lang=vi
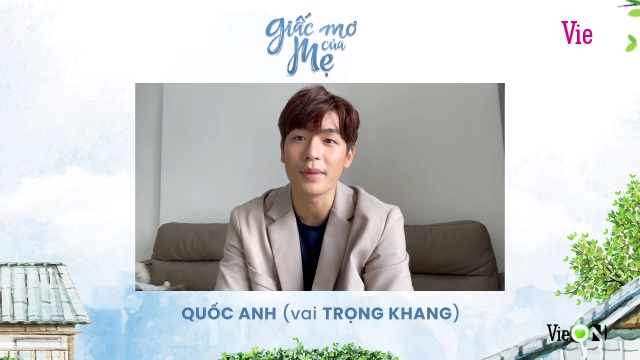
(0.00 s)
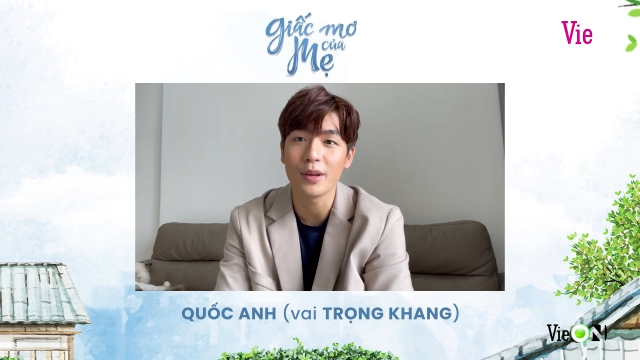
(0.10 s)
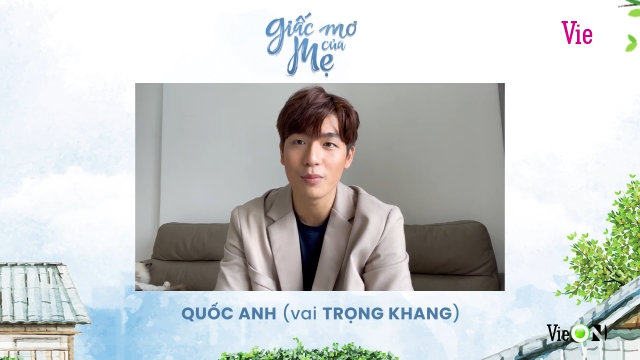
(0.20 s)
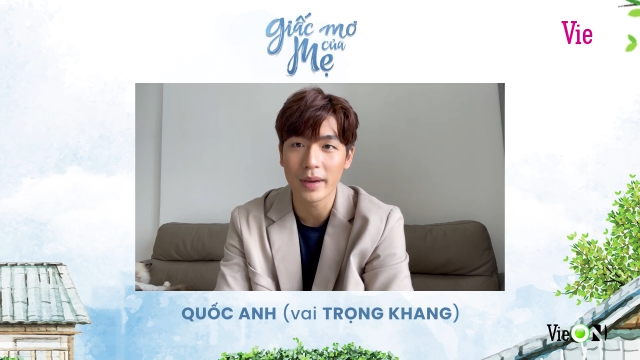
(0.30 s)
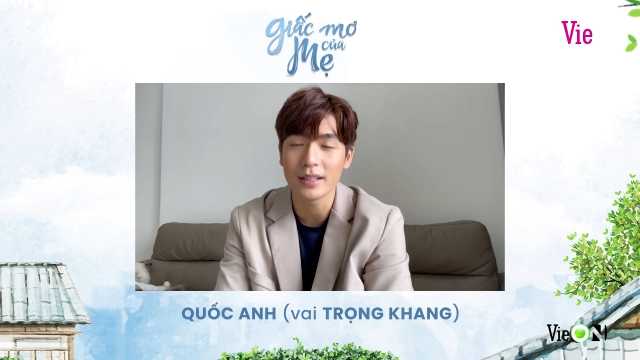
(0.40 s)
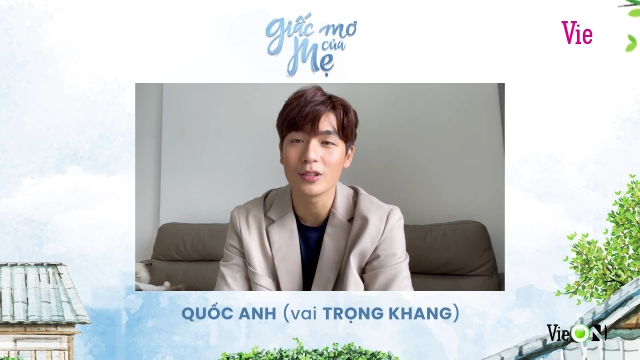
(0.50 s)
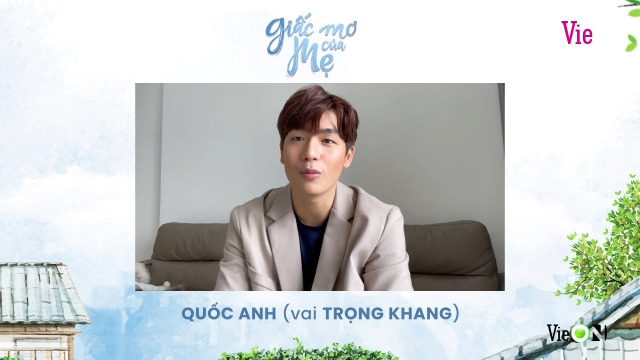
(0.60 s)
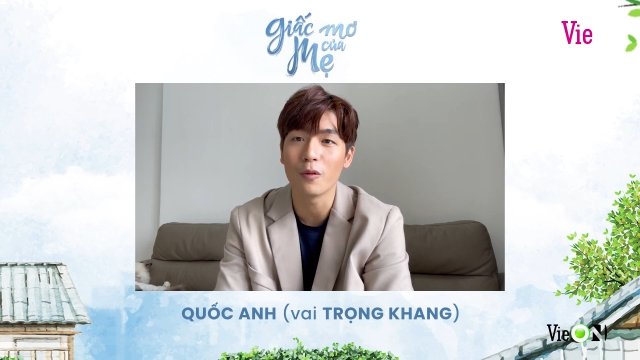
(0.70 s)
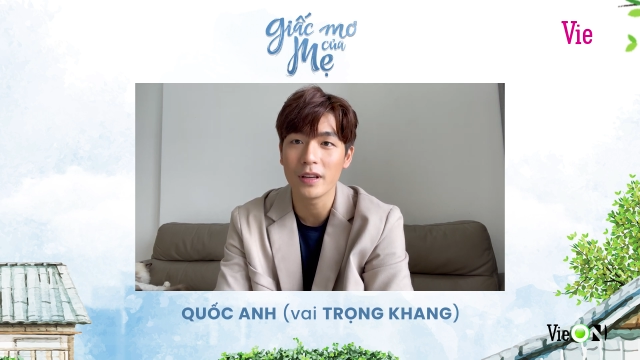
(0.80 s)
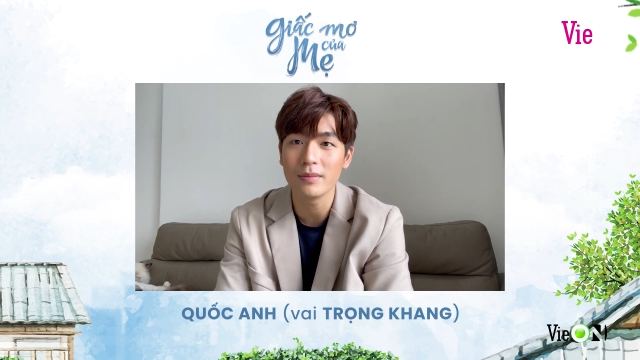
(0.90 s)
yêu mến cho bộ
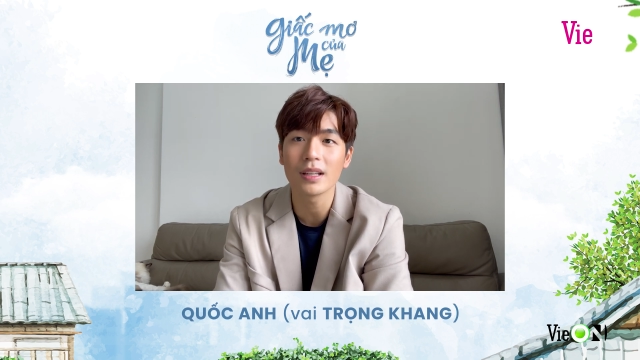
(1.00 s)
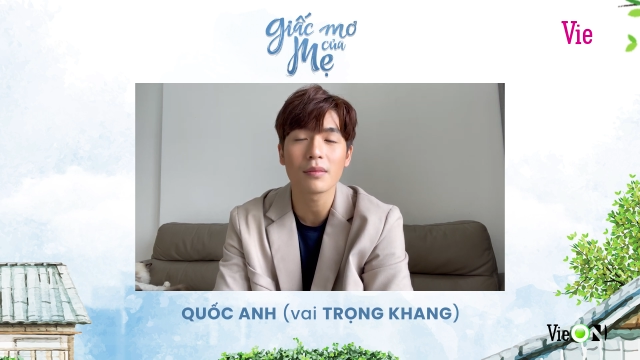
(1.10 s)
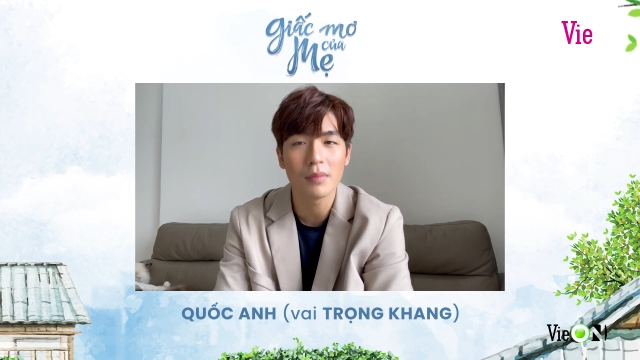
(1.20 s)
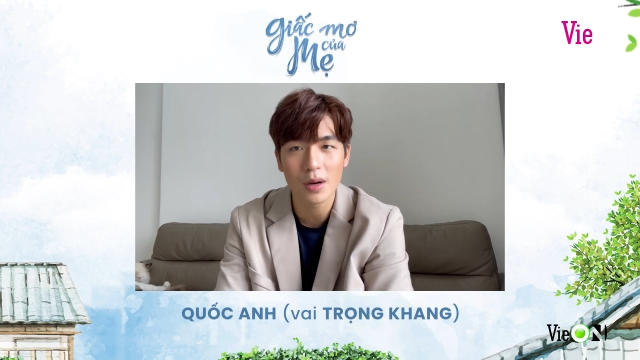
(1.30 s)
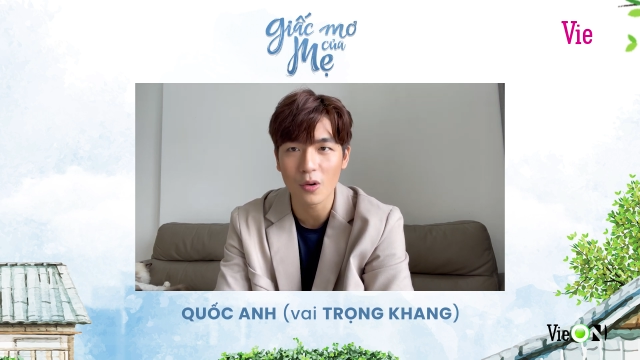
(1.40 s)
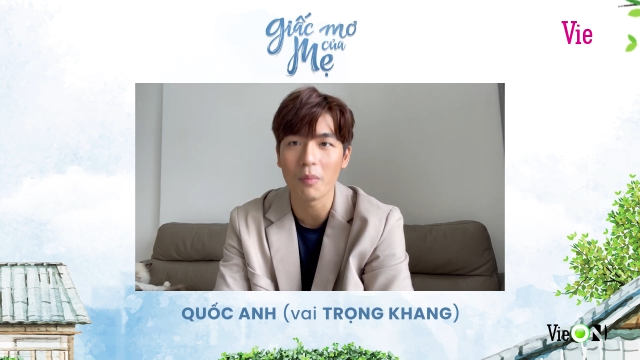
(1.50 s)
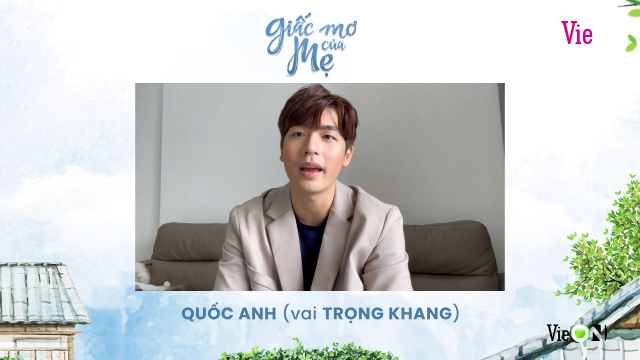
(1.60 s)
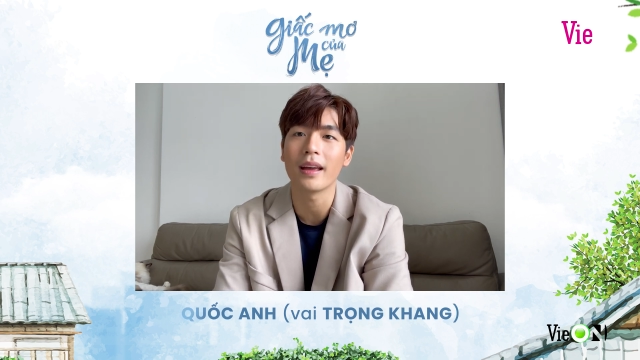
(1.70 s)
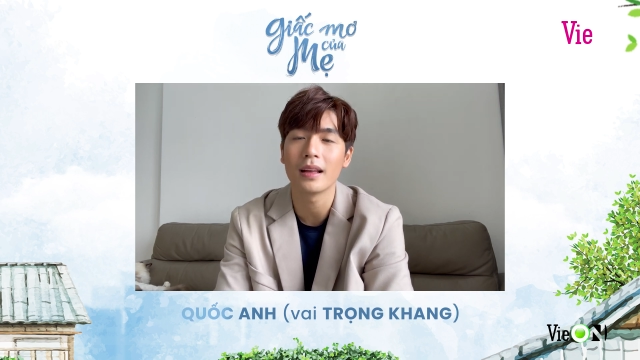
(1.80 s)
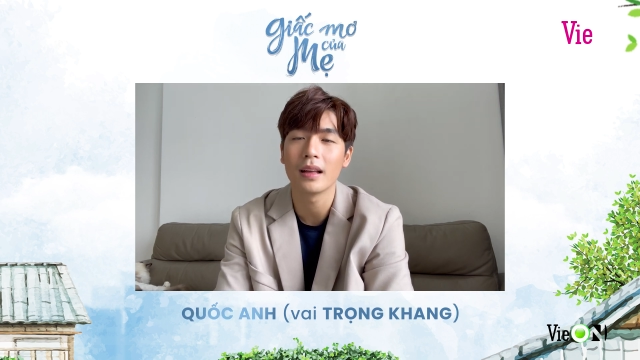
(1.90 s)
phim Giấc mơ của mẹ.